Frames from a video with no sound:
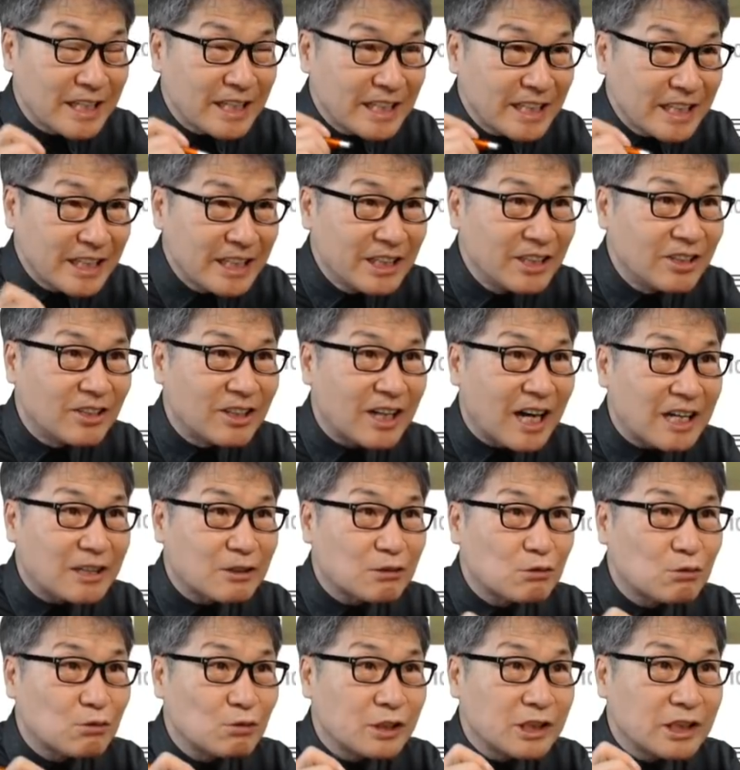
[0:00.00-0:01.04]
이어갈
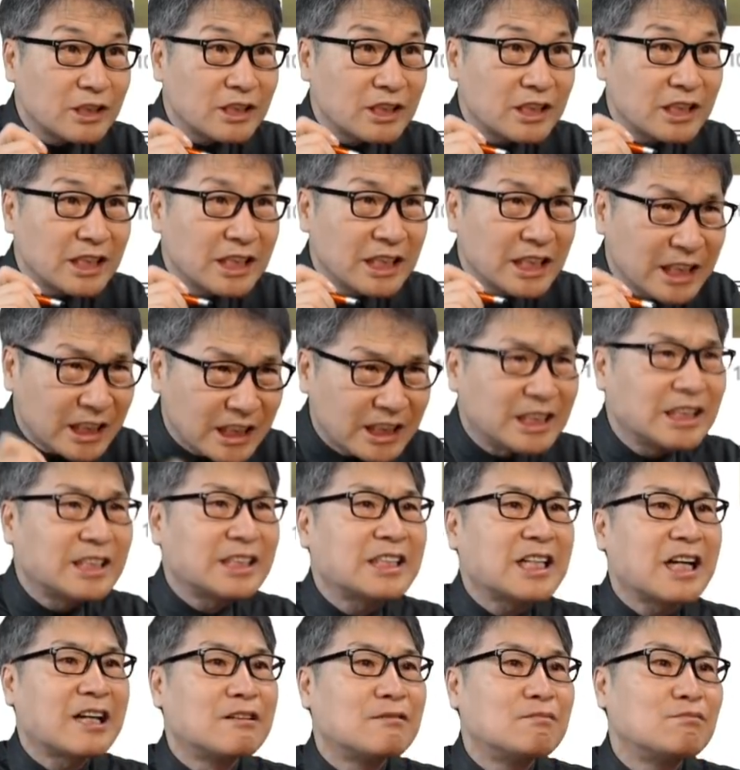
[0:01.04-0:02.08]
수
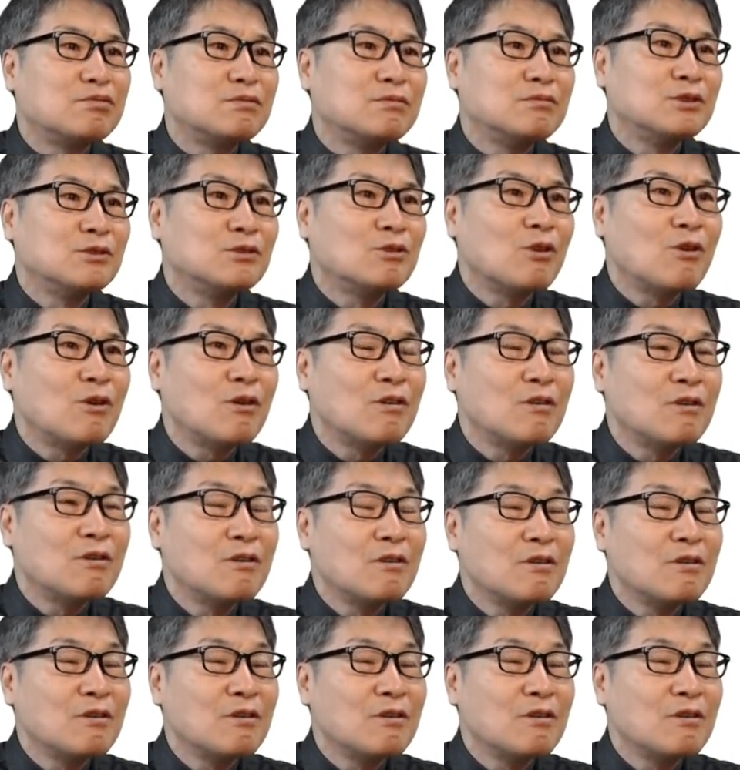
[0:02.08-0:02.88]
있을지 하는 부분도